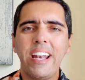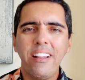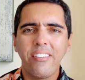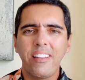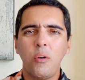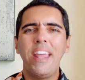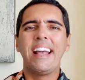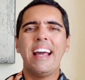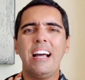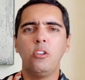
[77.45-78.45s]
eles estão
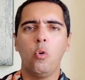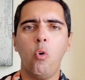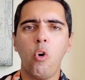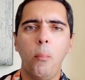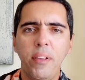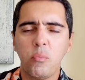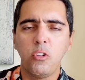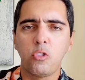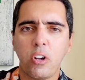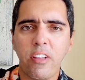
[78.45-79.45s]
negando o golpismo
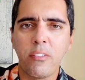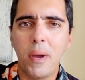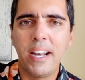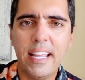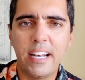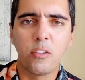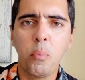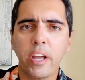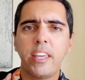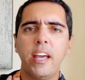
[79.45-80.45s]
de todas as maneiras.
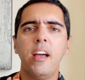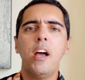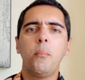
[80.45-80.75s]
Por quê?